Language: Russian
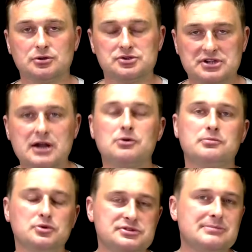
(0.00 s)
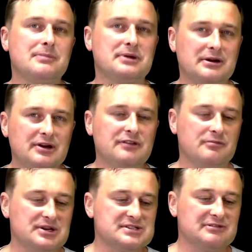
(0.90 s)
То есть как он будет себя проявлять в
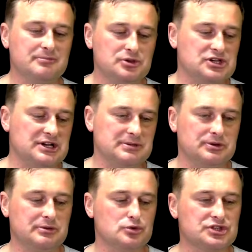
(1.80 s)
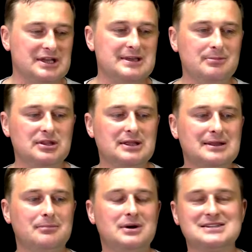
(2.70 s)
массовой печати. Потому что именно
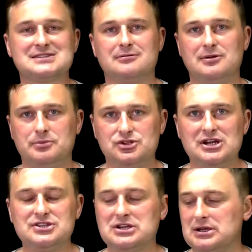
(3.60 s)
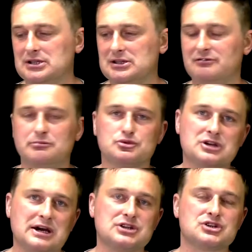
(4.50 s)
на массовой печати, когда ты
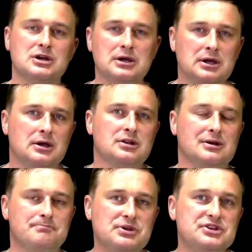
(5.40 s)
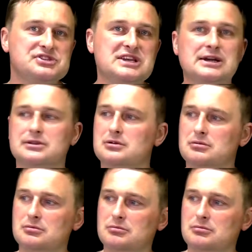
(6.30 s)
выпускаешь там 50